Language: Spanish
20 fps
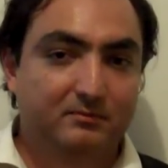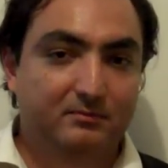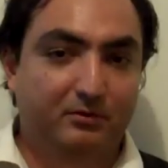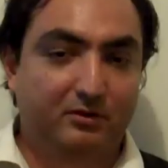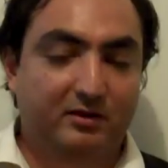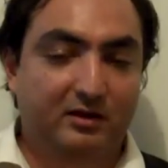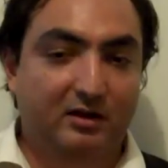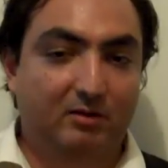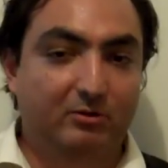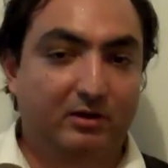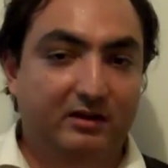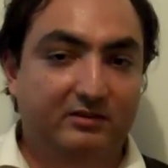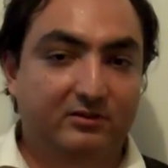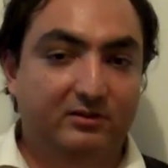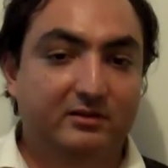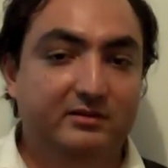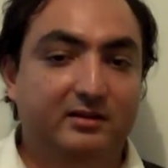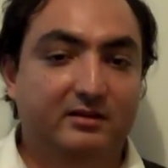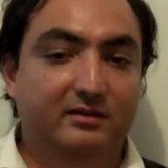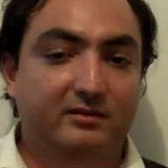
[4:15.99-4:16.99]
porque la
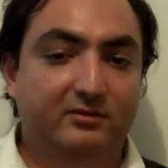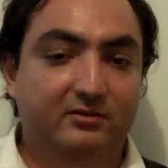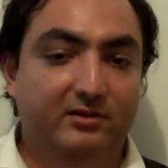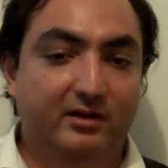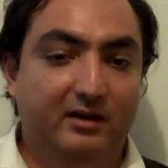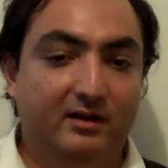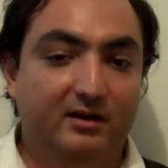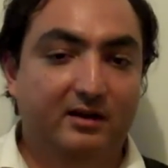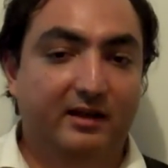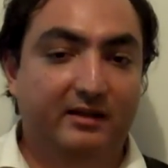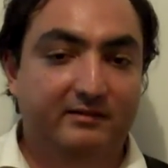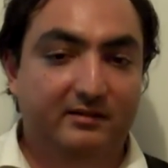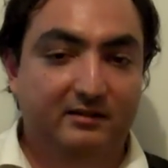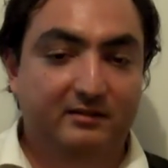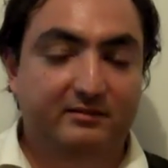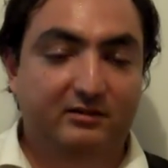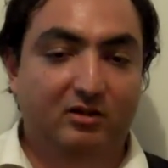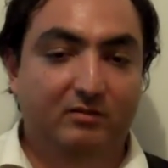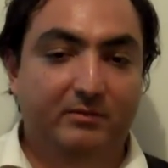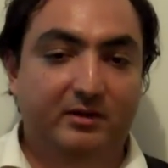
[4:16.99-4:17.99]
obligación internacional es del
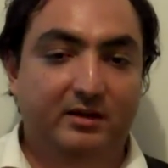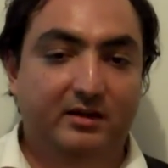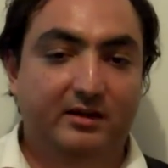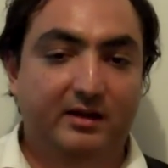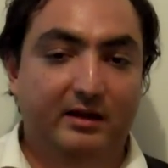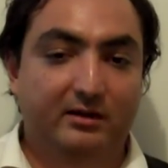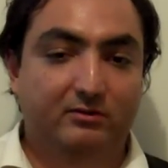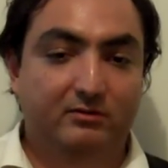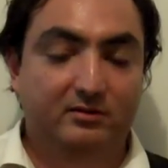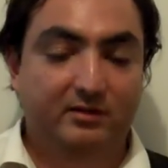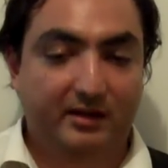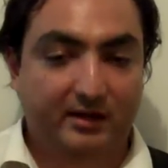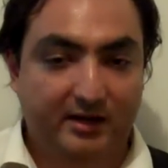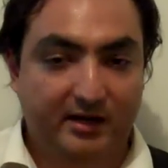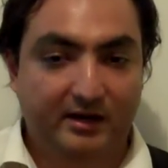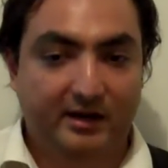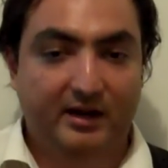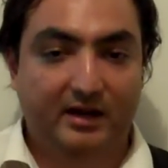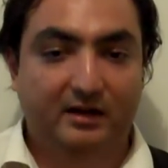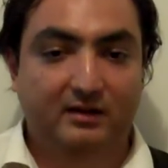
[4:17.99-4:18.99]
Estado mexicano en
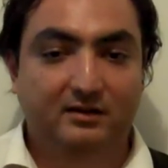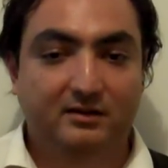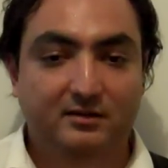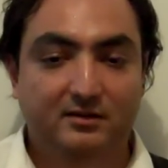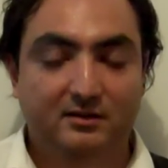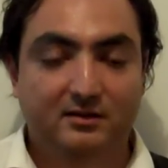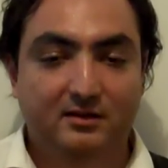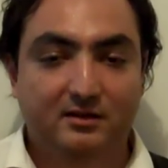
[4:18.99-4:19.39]
general.